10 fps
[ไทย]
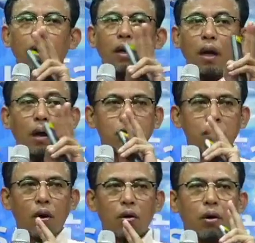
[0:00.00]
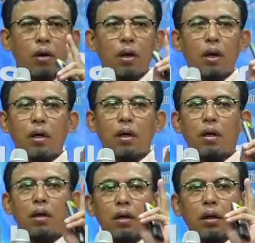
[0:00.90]
เราสองคนก็คือ
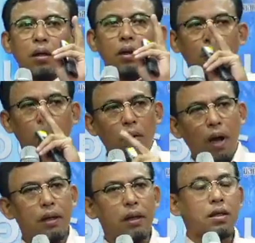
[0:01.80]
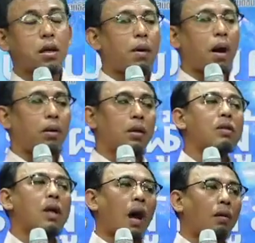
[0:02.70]
ว่าที่เจ้าบ่าวเจ้า
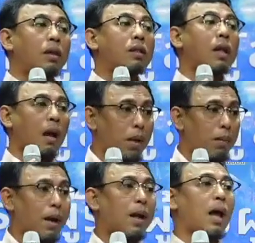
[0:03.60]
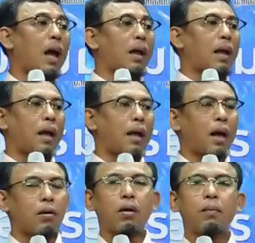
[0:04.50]
สาวหรือสามีภรรยาในอนา
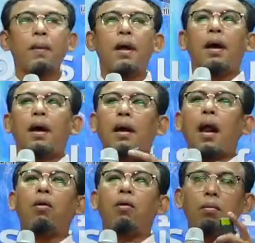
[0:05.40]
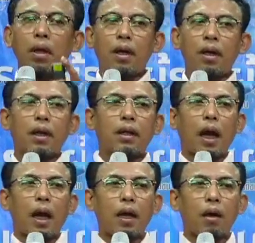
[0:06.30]
คตเรามีเงื่อนไข
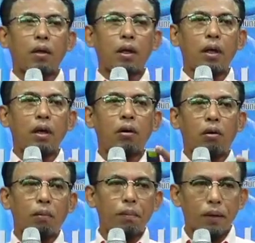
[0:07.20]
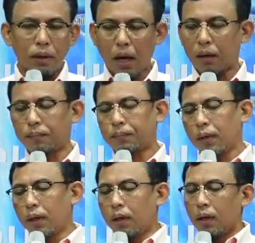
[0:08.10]
เหล่านี้ครบหรือยัง
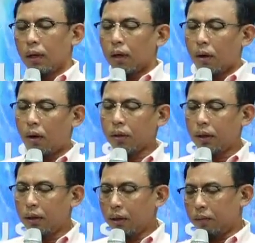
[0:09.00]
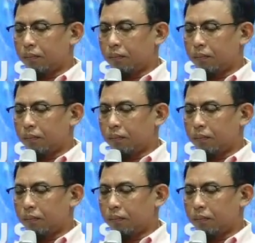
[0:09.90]
ข้อที่หนึ่ง